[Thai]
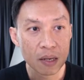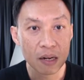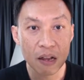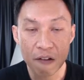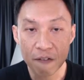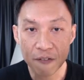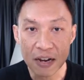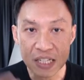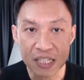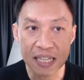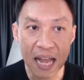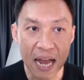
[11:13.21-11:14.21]
รีเฟรช
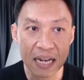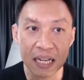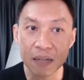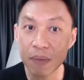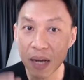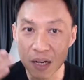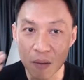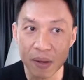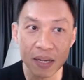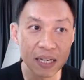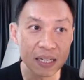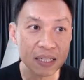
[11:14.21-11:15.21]
หน้านี้มันก็ต้อง
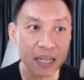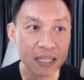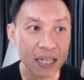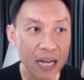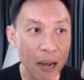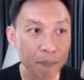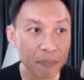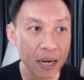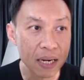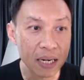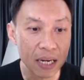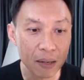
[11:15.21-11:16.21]
มีหนึ่งกิจกรรมเหมื
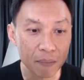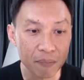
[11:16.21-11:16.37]
อนเดิม